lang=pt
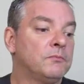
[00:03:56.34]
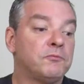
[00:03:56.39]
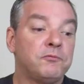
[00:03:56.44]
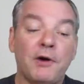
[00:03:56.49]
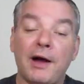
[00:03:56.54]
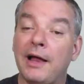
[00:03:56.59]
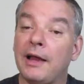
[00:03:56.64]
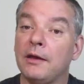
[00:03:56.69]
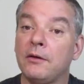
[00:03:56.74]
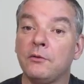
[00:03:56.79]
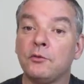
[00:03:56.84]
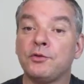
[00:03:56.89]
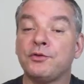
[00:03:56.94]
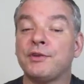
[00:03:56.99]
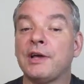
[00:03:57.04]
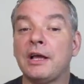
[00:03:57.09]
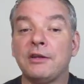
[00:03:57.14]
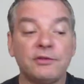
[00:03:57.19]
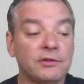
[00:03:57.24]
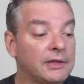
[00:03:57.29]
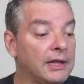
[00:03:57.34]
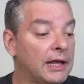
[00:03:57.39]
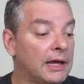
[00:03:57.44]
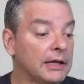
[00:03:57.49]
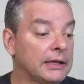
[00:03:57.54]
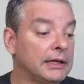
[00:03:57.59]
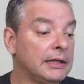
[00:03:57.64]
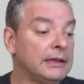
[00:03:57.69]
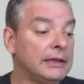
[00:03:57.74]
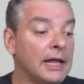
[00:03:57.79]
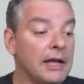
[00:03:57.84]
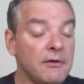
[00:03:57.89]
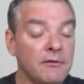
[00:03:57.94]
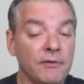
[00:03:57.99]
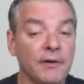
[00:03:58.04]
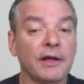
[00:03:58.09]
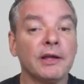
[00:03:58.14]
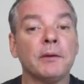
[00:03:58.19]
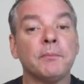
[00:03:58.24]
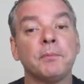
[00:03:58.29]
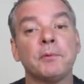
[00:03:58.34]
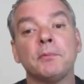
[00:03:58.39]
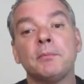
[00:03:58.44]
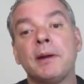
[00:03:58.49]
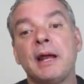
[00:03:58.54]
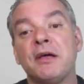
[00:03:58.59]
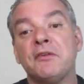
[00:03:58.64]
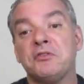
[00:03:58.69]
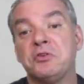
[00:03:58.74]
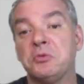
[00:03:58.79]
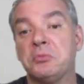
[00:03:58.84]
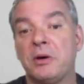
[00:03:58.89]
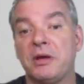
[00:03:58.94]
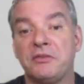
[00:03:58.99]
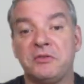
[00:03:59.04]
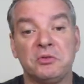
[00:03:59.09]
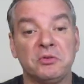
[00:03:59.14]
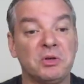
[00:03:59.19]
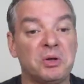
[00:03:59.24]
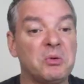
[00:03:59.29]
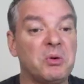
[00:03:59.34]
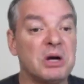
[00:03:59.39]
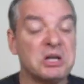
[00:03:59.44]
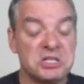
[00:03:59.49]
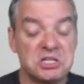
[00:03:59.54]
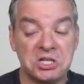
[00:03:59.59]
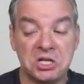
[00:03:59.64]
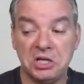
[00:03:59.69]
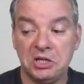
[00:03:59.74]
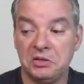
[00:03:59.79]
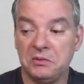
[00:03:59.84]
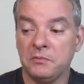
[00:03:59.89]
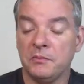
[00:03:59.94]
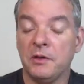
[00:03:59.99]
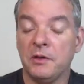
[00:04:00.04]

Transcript: Fala no site dela que tem venda para o Brasil, mas eu não achei.